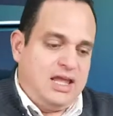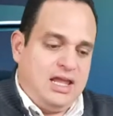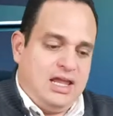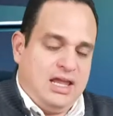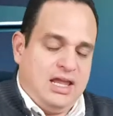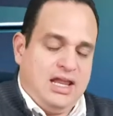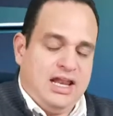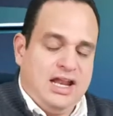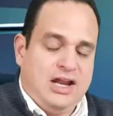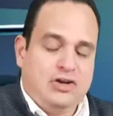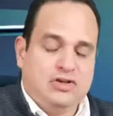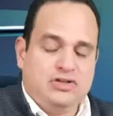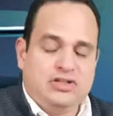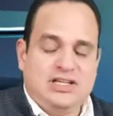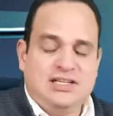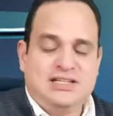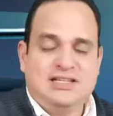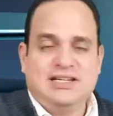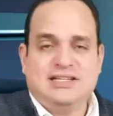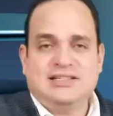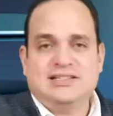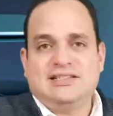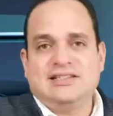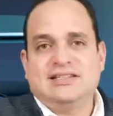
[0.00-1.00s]
eh, las
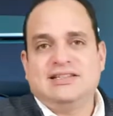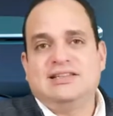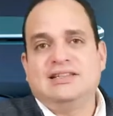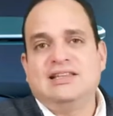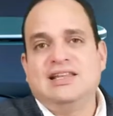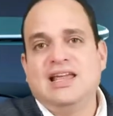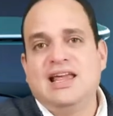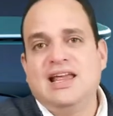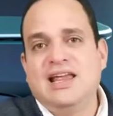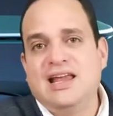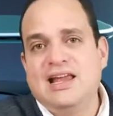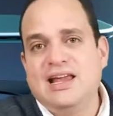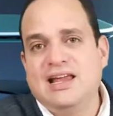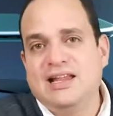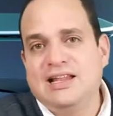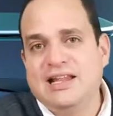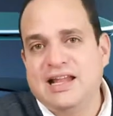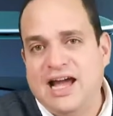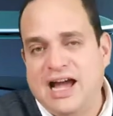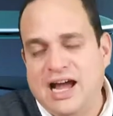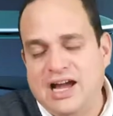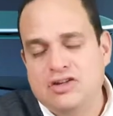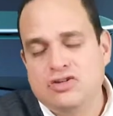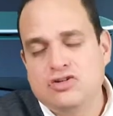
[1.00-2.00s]
noticias del
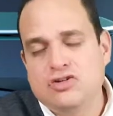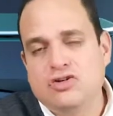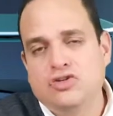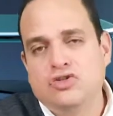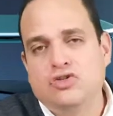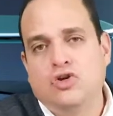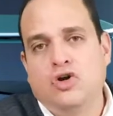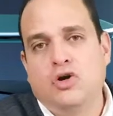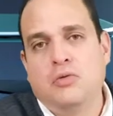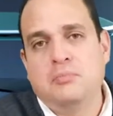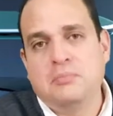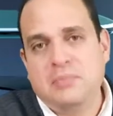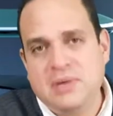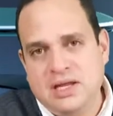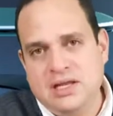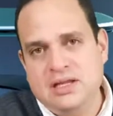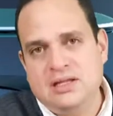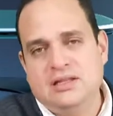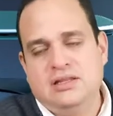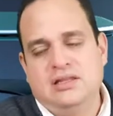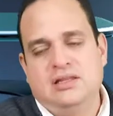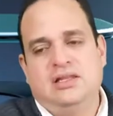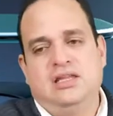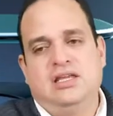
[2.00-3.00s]
año
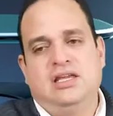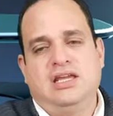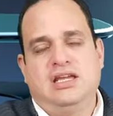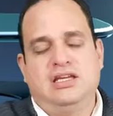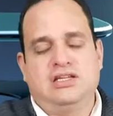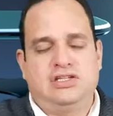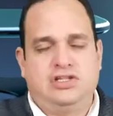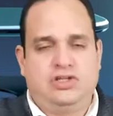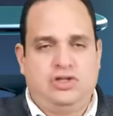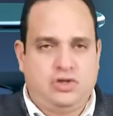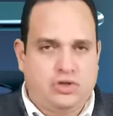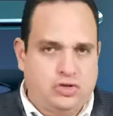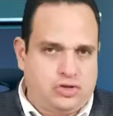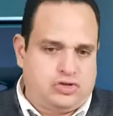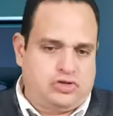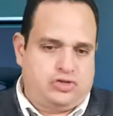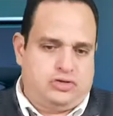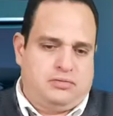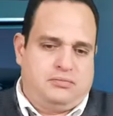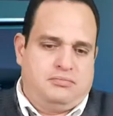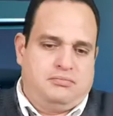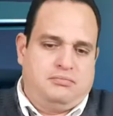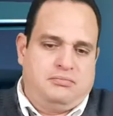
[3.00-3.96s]
2018.